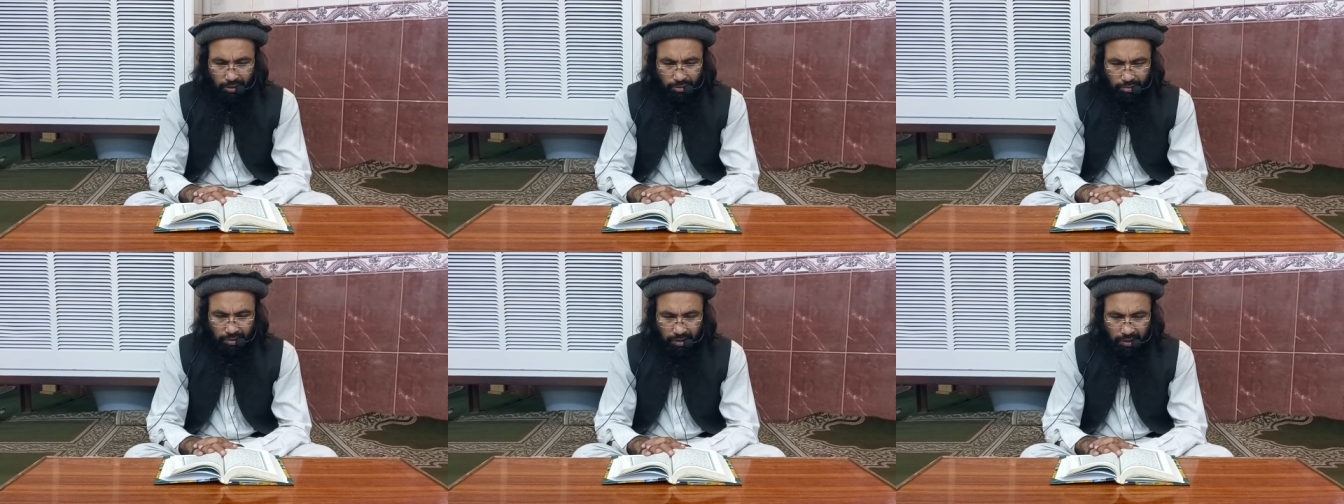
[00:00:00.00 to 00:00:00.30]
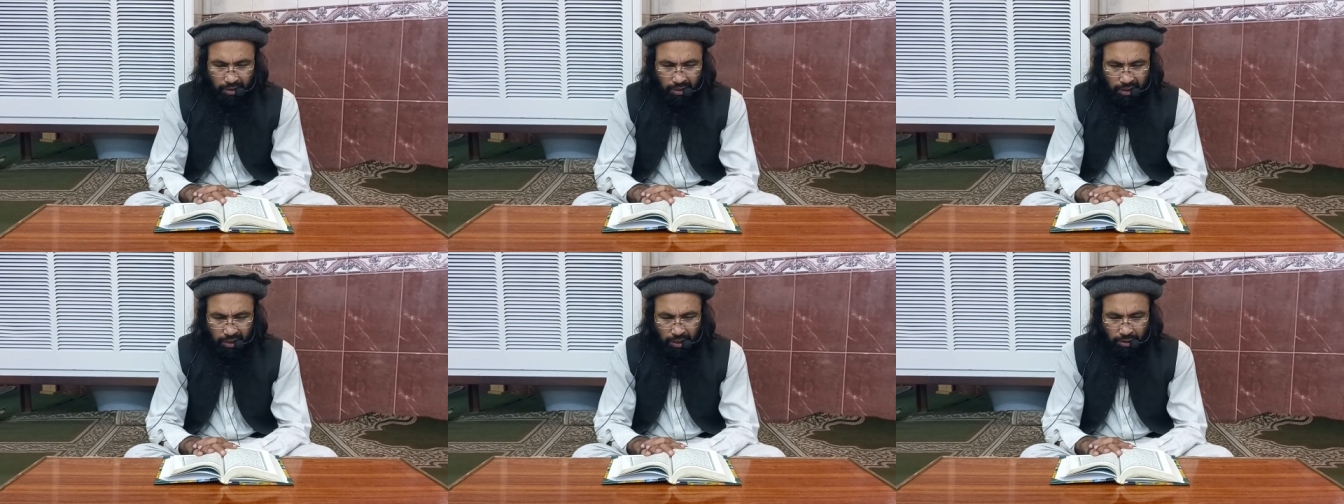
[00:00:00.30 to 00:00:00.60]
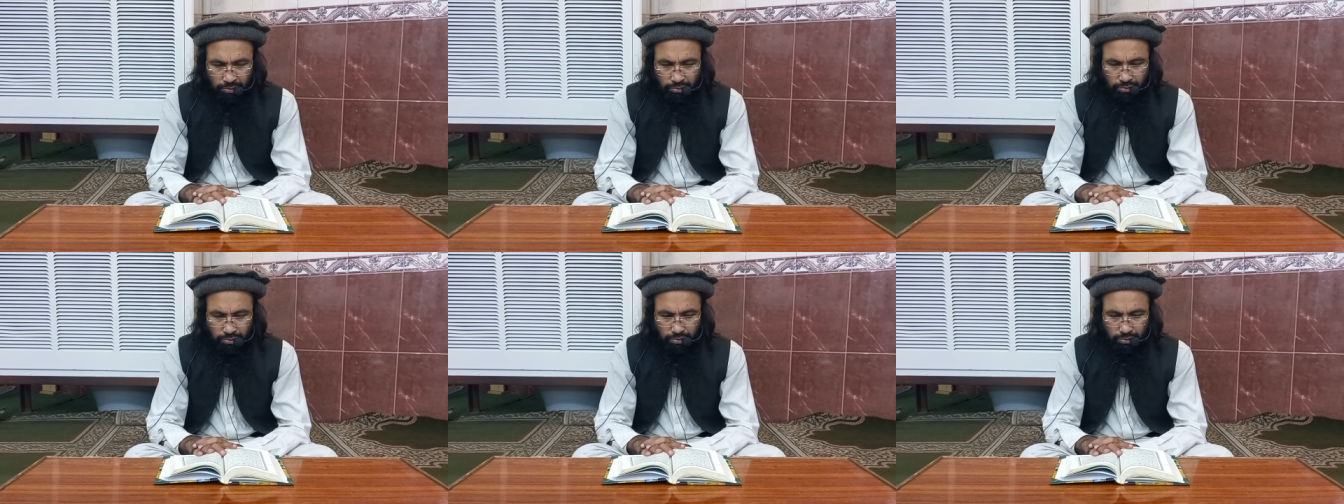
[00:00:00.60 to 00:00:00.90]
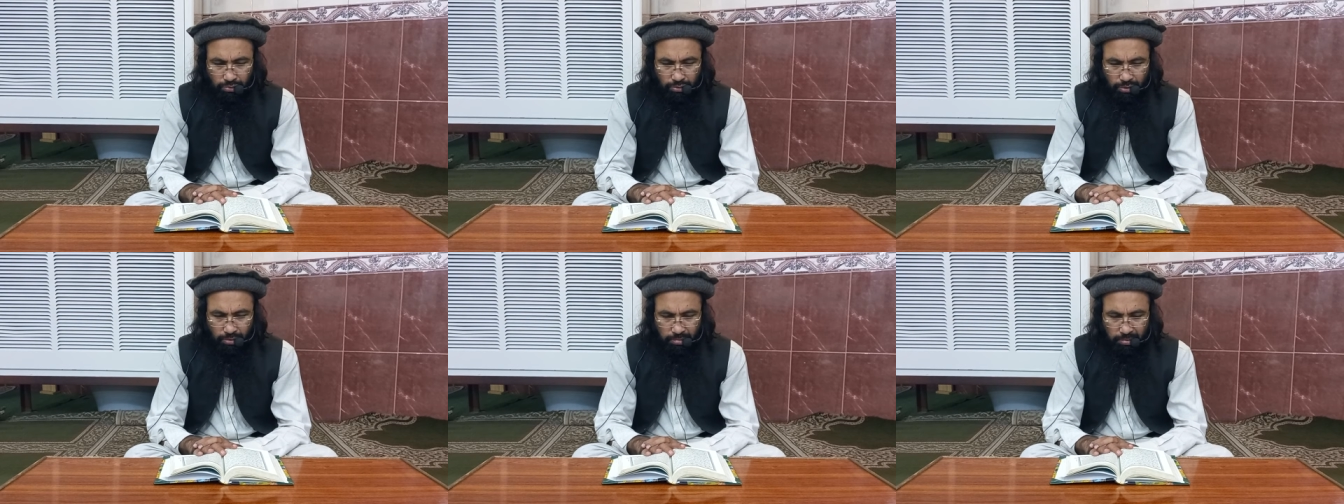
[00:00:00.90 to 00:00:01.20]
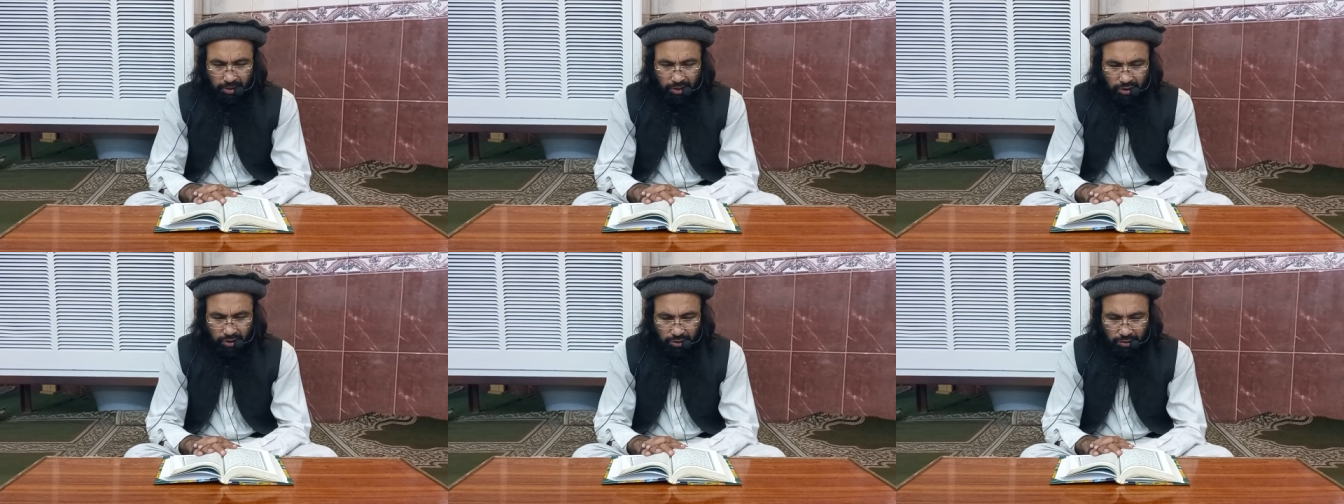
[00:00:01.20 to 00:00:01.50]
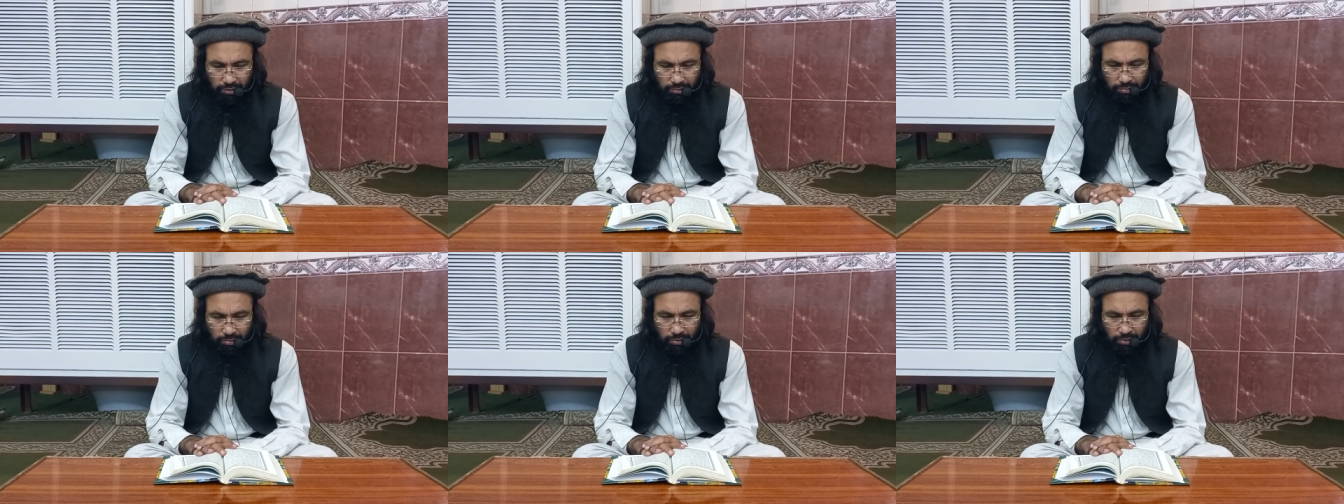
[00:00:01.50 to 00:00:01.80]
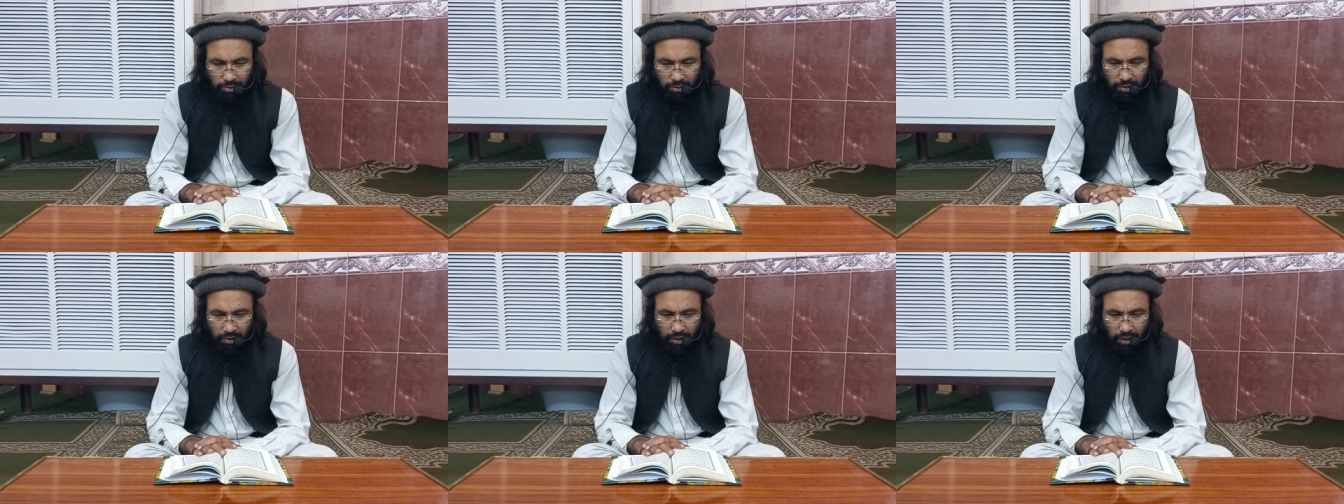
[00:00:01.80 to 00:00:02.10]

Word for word: व हो और बेशक वो